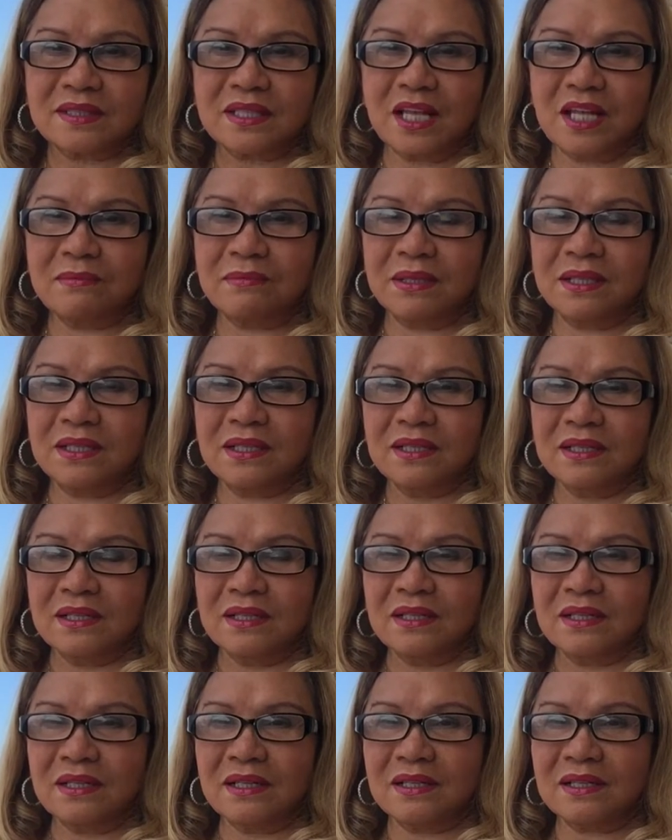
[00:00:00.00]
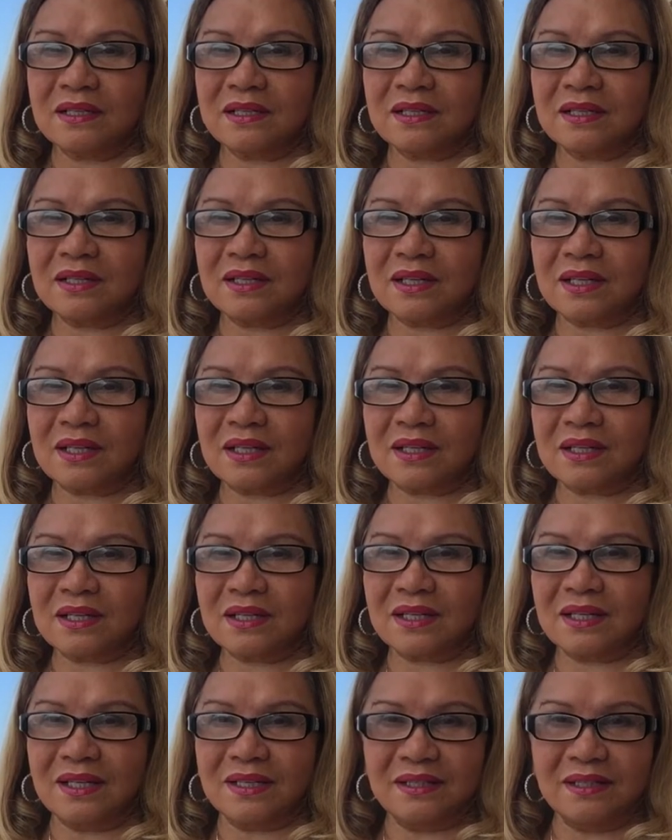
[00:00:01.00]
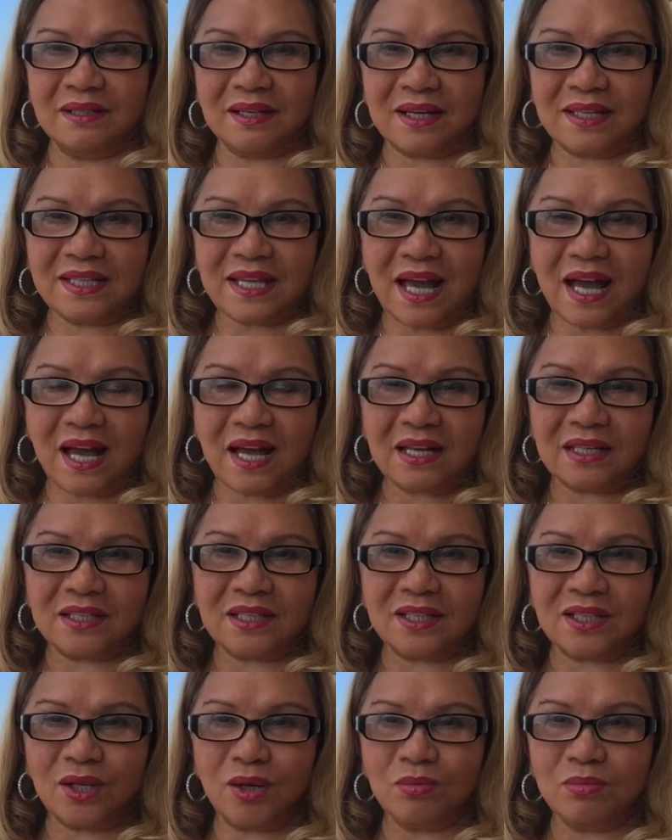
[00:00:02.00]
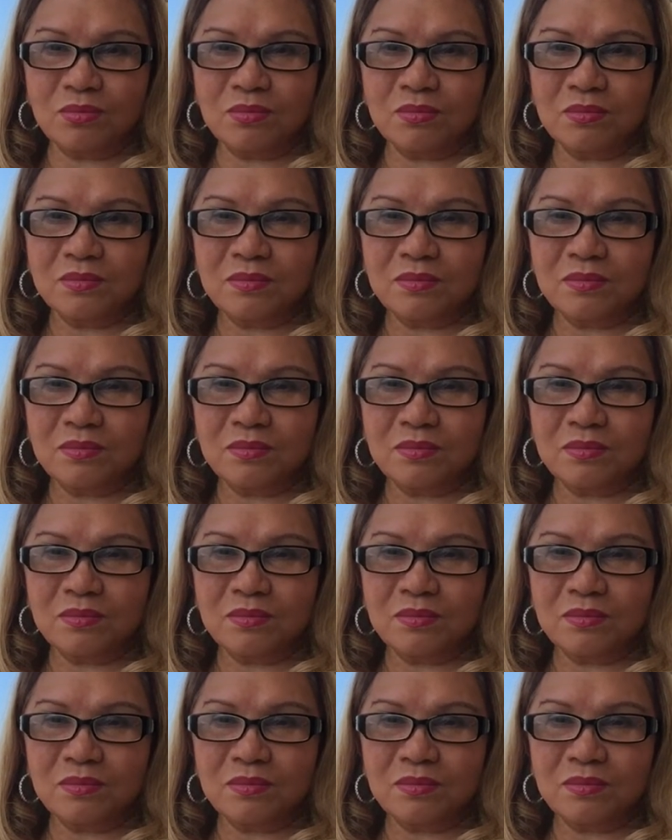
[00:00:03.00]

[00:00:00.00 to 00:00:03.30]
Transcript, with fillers: để mình định được cái giá cho nó đúng